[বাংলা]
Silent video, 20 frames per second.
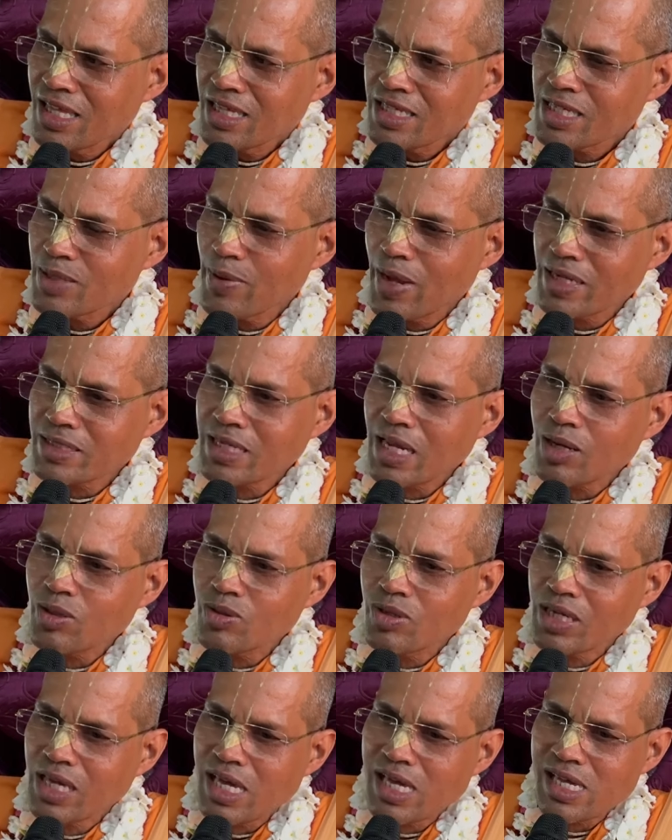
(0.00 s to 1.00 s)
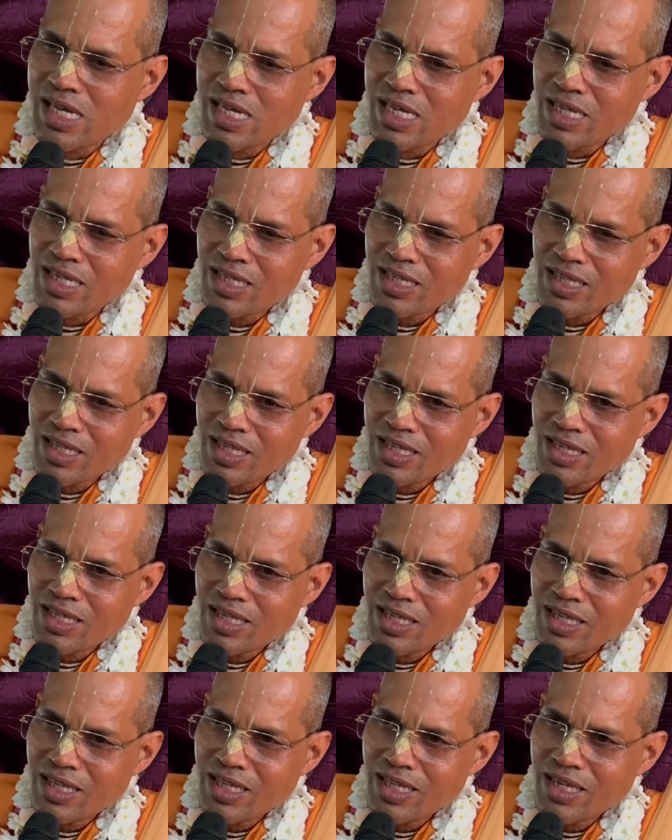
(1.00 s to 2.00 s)
শিবাস ঠাকুর কে
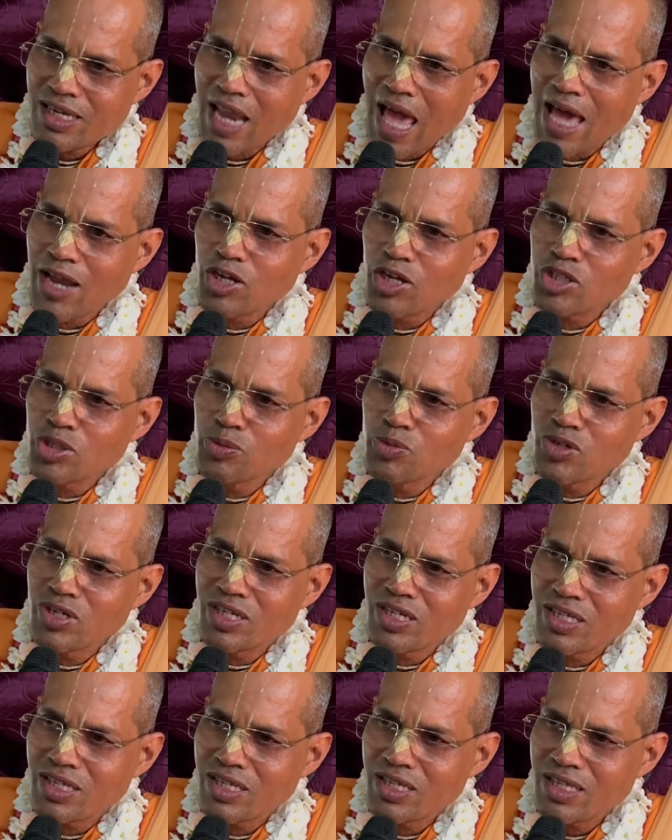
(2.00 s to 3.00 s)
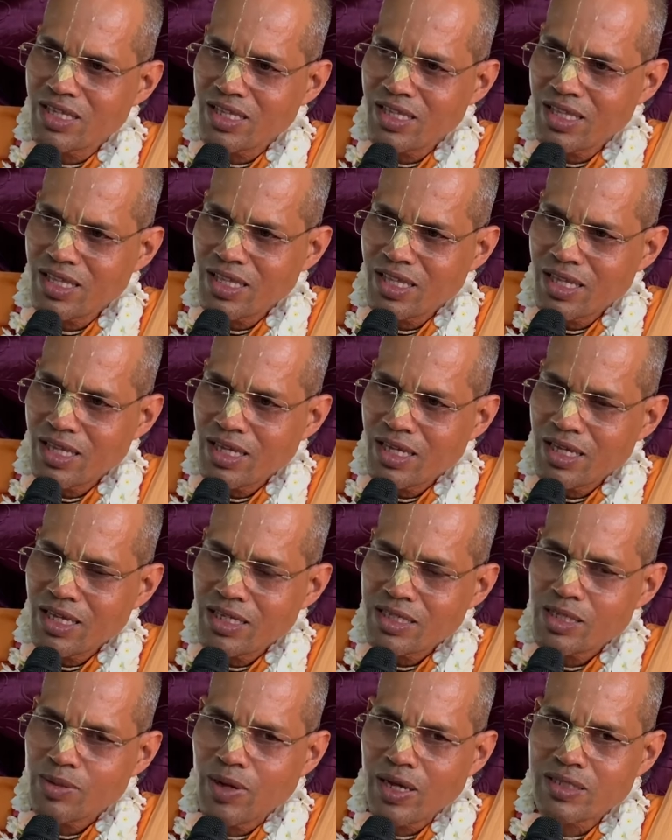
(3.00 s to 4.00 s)
নারদ মুনি
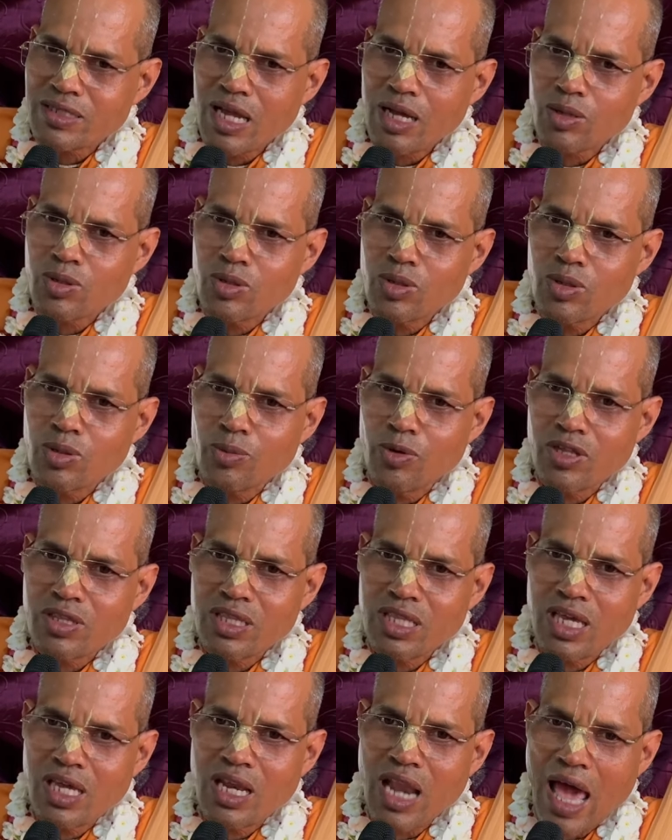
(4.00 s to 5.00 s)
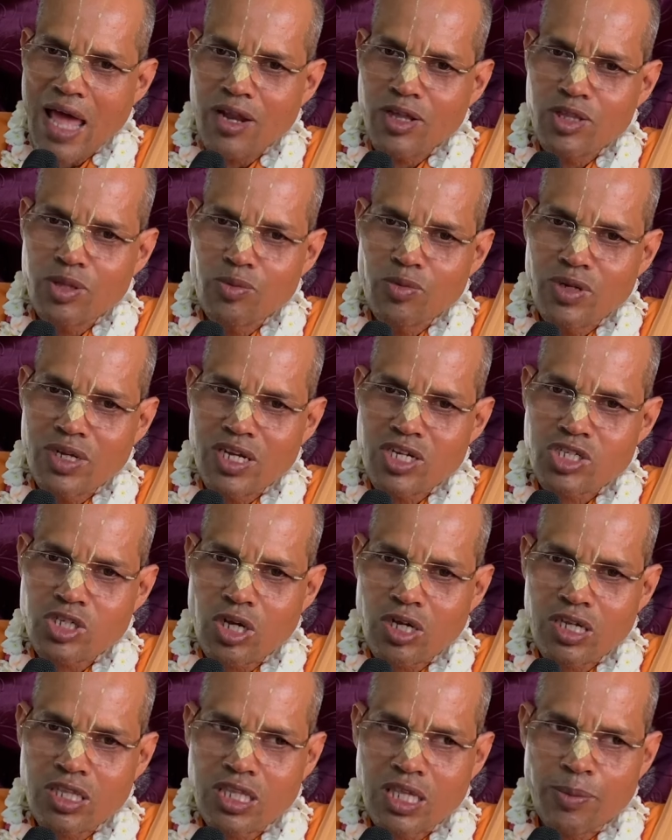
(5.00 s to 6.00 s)
শিবাস ঠাকুরের মধ্যে নারদ মুনির
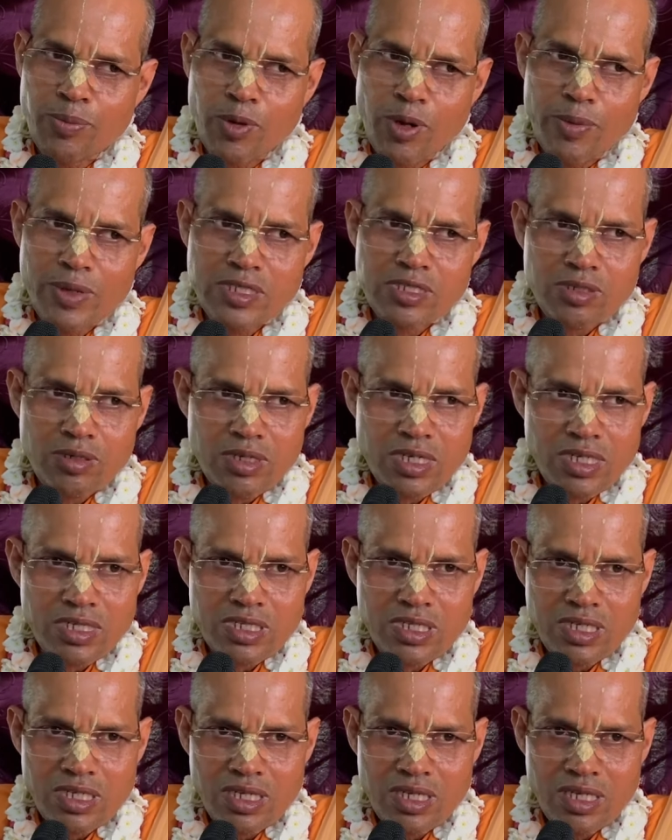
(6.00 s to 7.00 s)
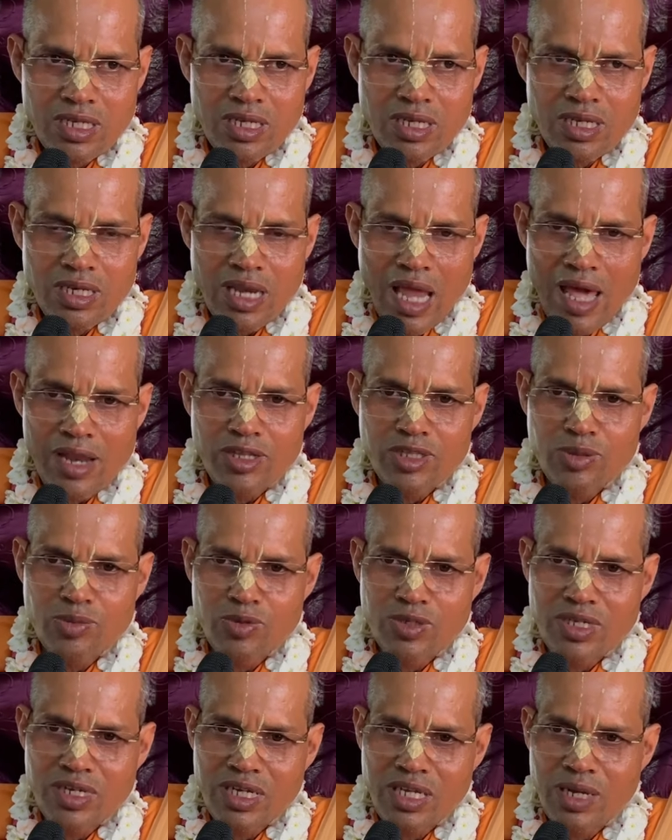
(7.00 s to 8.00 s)
শক্তি প্রবেশ করেছে নারদ
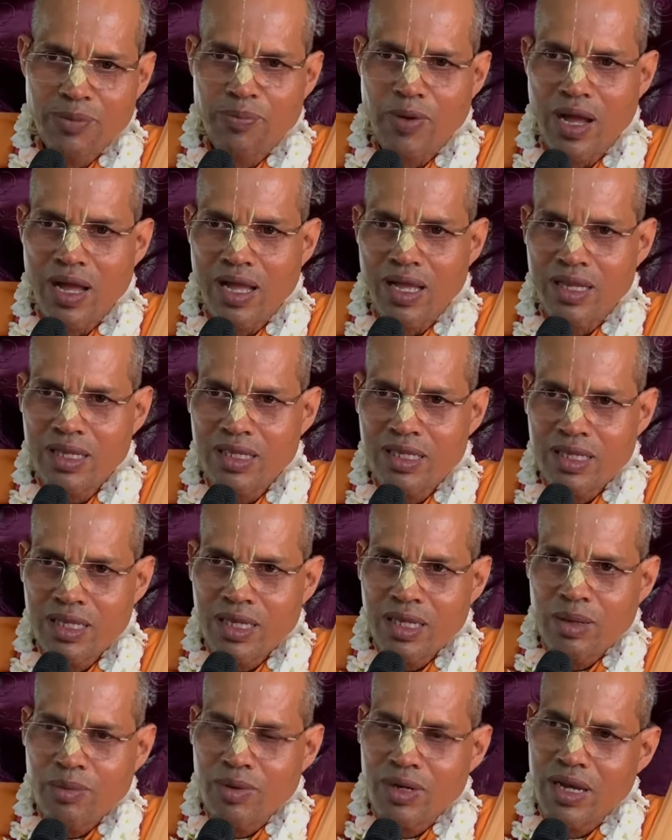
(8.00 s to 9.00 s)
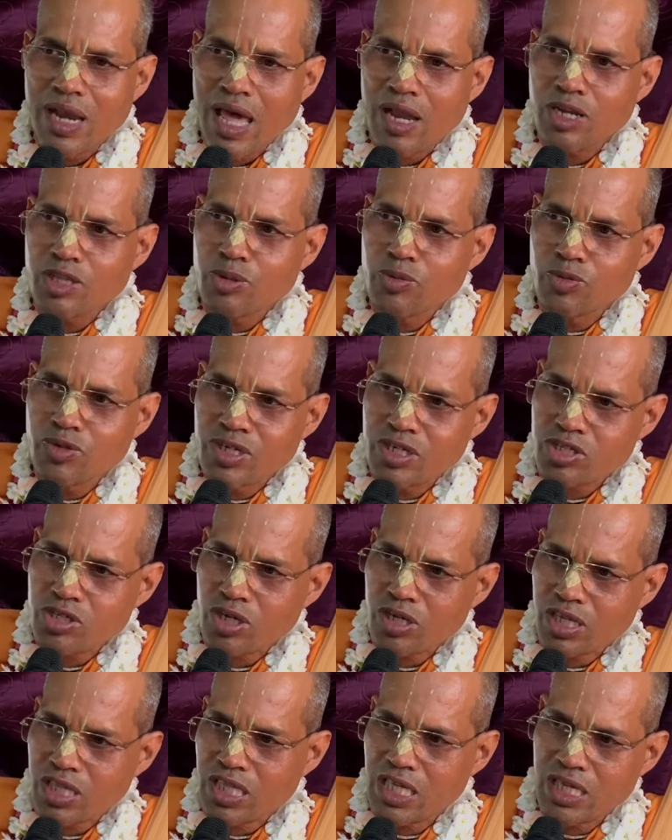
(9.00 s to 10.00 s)
মুনির কৃপা মানে নারদ মুনির
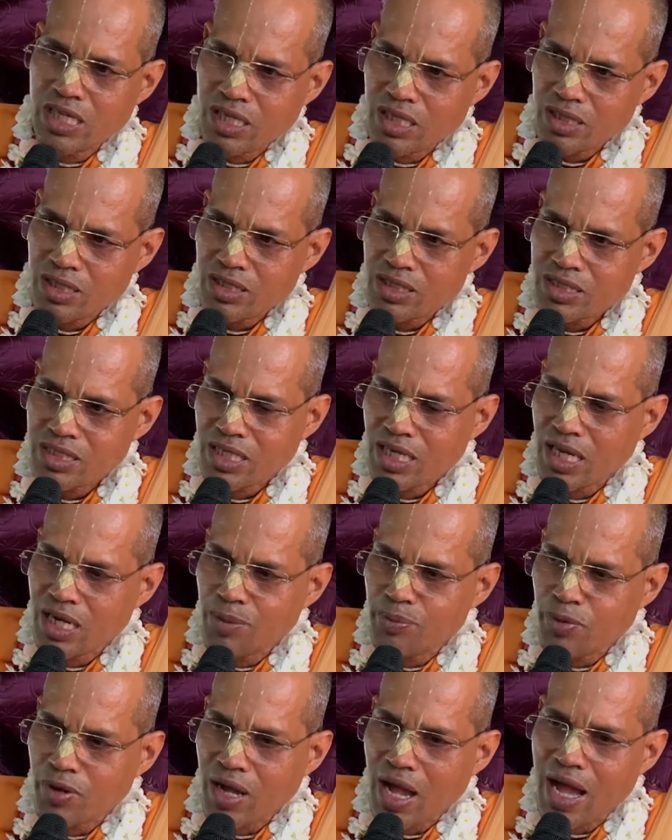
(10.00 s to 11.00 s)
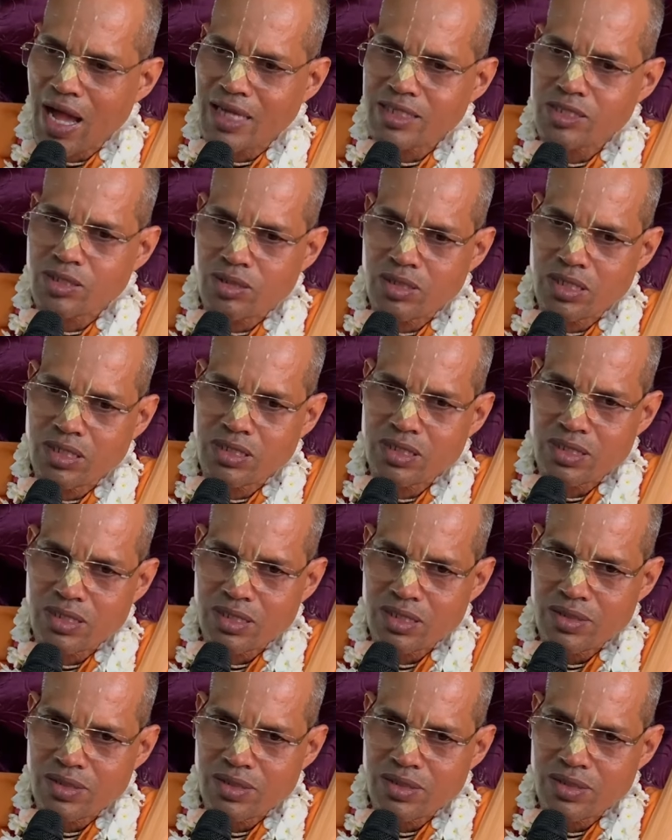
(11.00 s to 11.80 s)
শক্তি সেখানে প্রকাশ রয়েছে